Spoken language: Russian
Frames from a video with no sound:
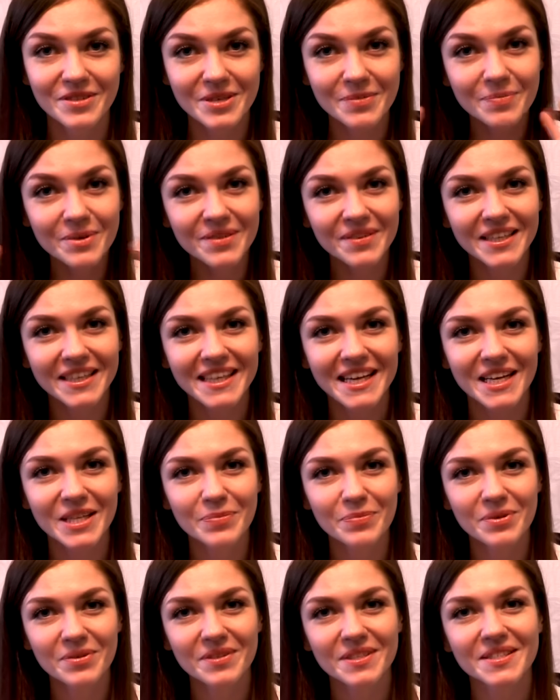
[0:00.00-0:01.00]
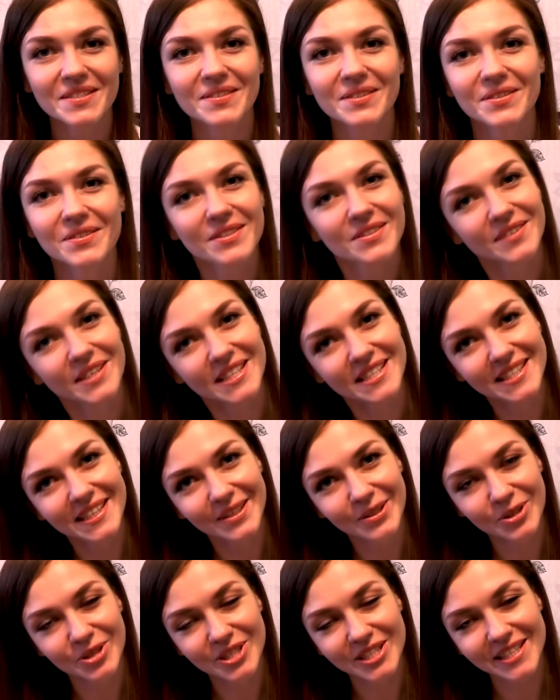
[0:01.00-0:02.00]
Всем привет! Я рада приветствовать вас в
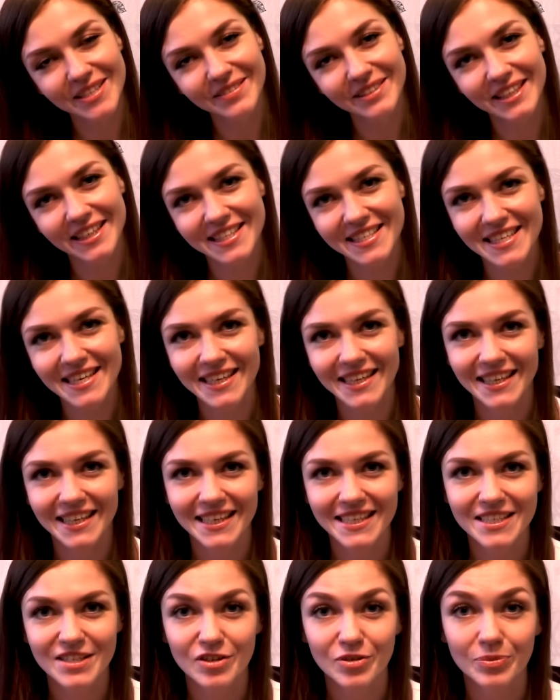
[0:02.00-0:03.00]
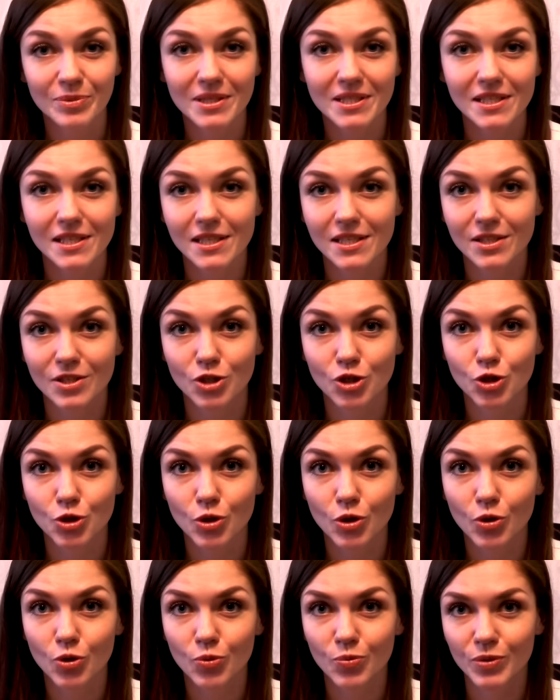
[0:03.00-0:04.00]
гостях у счастливой хозяйки. Если вам интересно,
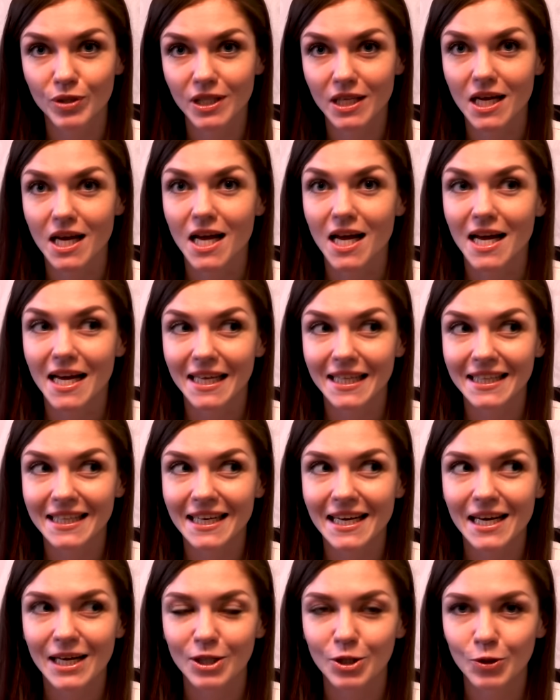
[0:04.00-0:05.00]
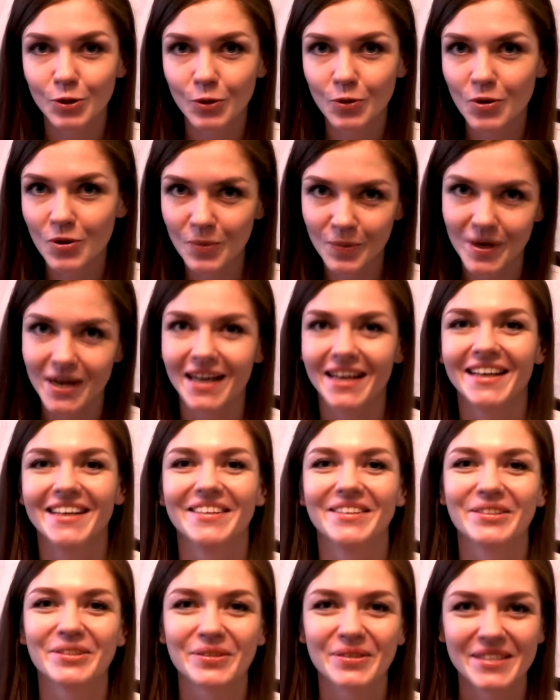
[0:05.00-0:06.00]
что я купила для дома,
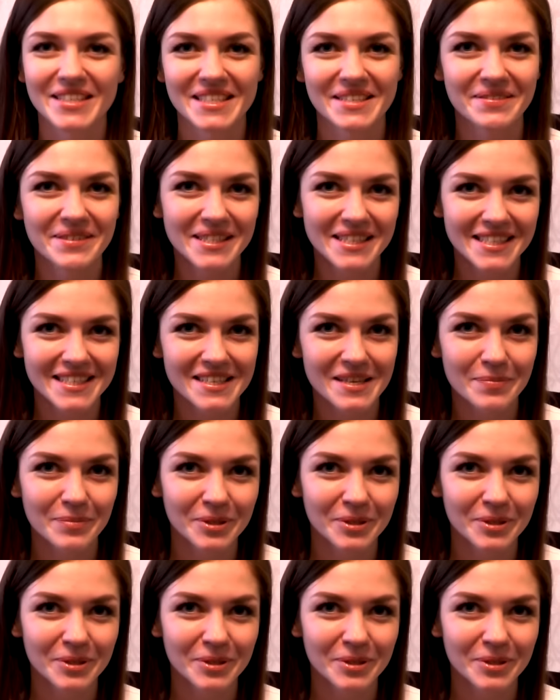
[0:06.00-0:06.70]
то оставайтесь со